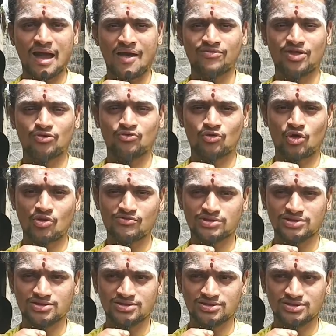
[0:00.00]
அந்த குளம்
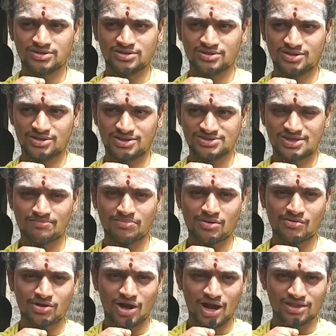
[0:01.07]
வந்து இந்த
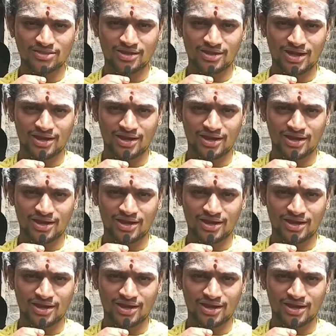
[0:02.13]
சம்பவம் நடந்த